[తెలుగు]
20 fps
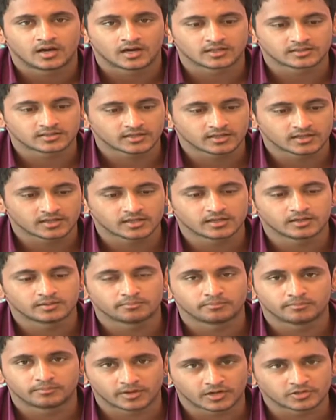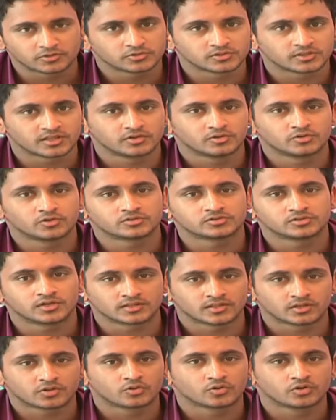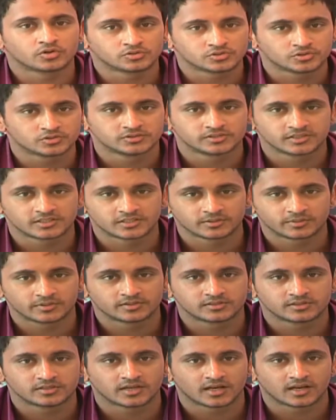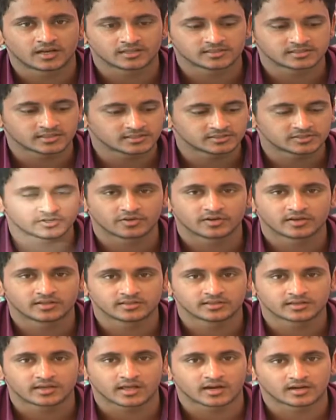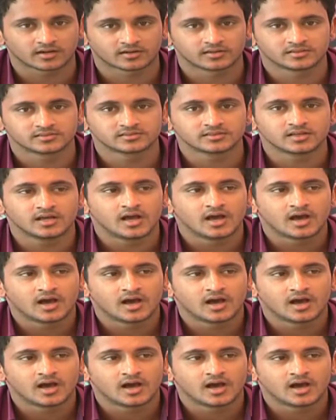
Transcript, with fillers: అతనికి బ్రతుకు తెరుగు కోసం అతనికి కొంచెం జీతం ఇచ్చి అలా చేయించడం అనేది క్యారెక్టరైజేషన్